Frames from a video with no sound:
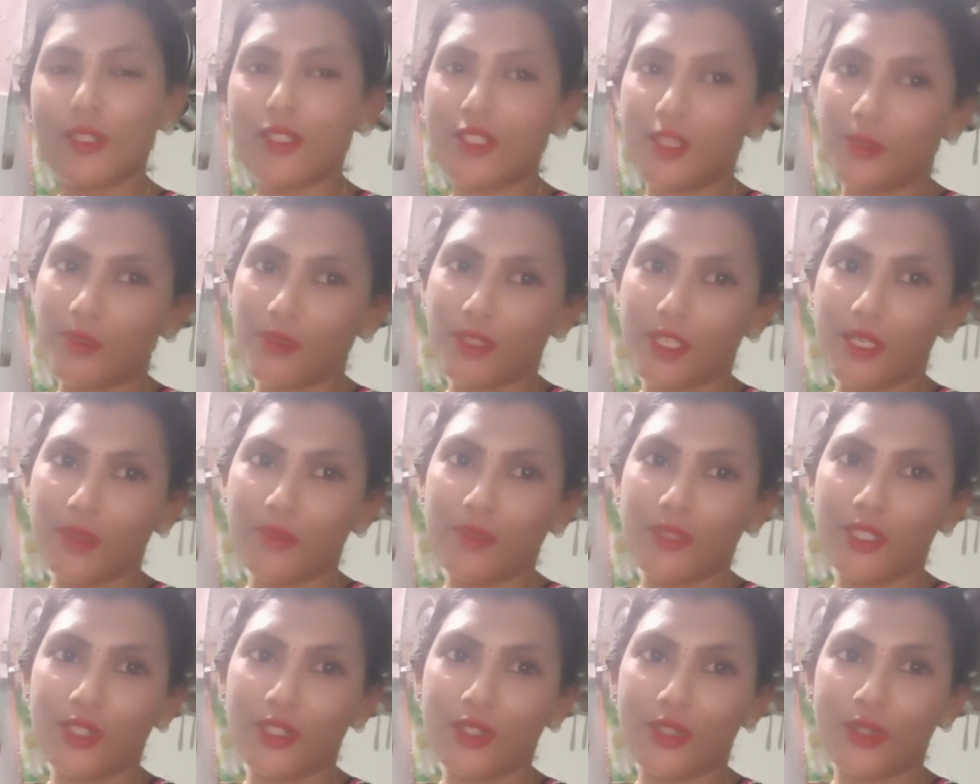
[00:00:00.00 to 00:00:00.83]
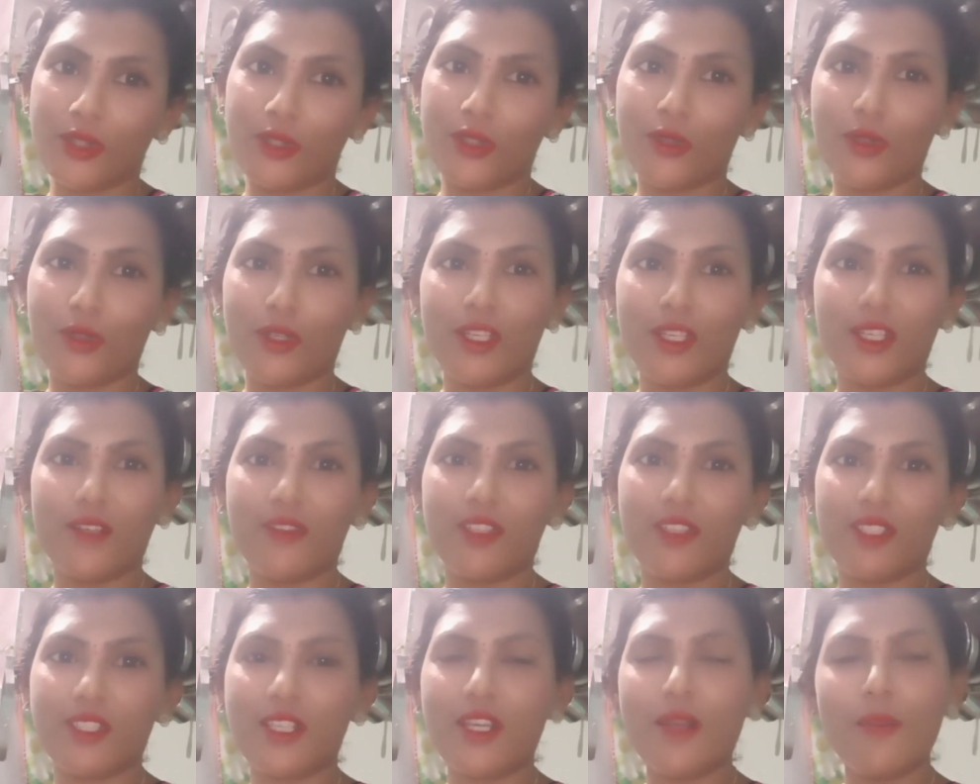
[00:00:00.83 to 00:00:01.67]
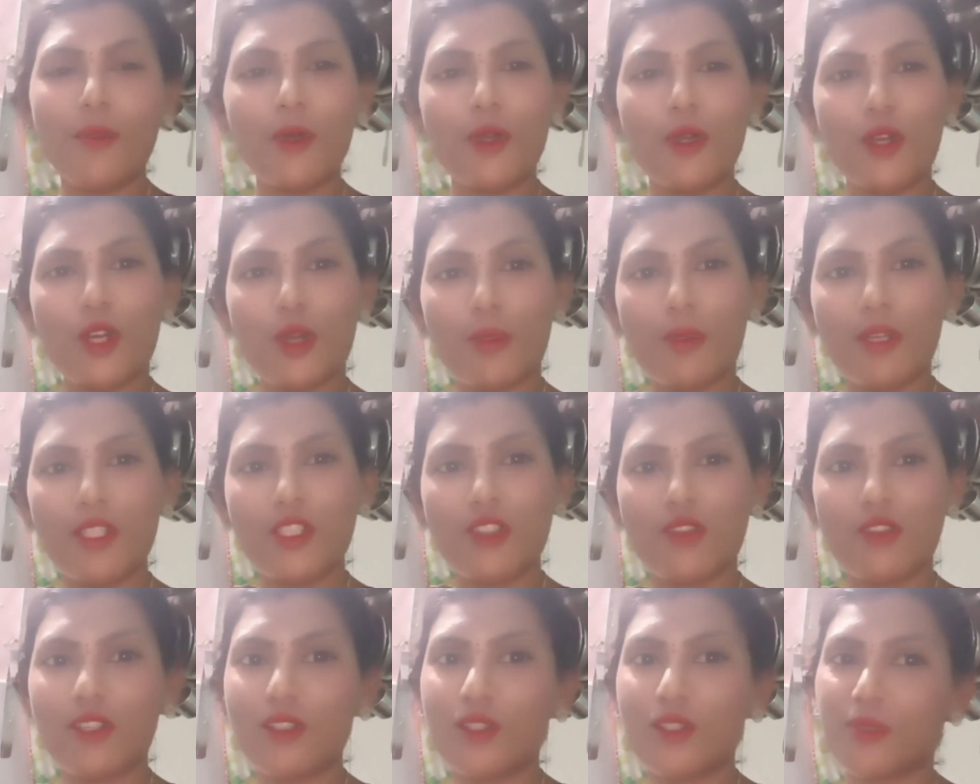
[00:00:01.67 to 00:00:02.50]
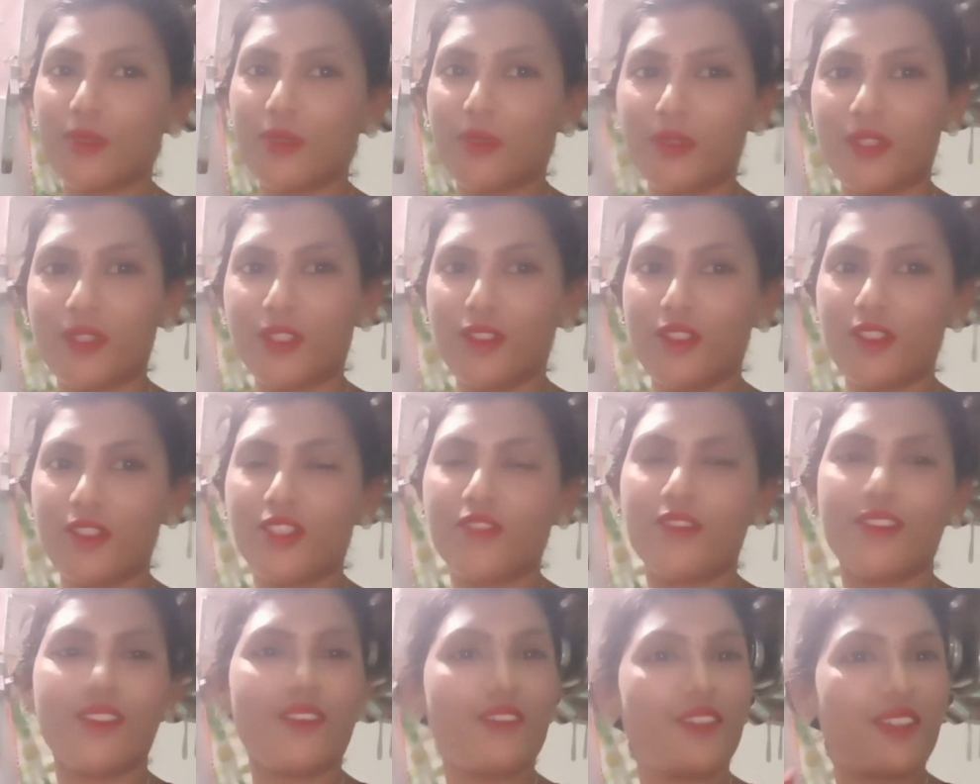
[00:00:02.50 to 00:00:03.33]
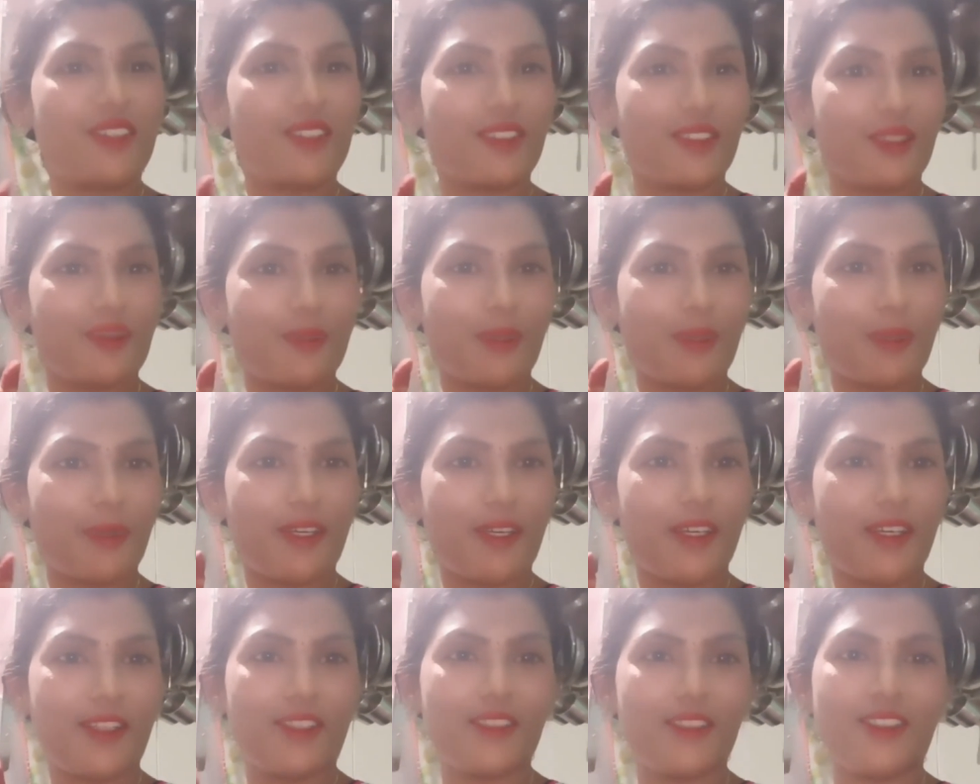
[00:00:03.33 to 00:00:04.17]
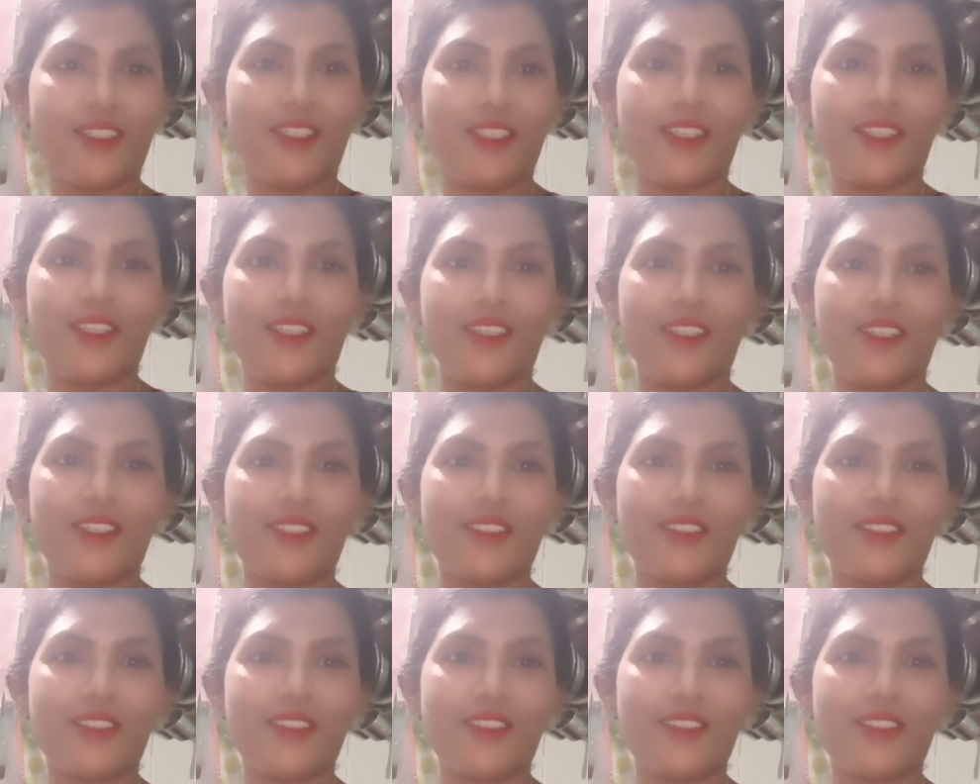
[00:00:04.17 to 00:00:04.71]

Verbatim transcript: సో మరొక మంచి బ్లాగ్తో మేము ఎందుకు వస్తాను అంతవరకు బాయ్ టేక్ కేర్ బాయ్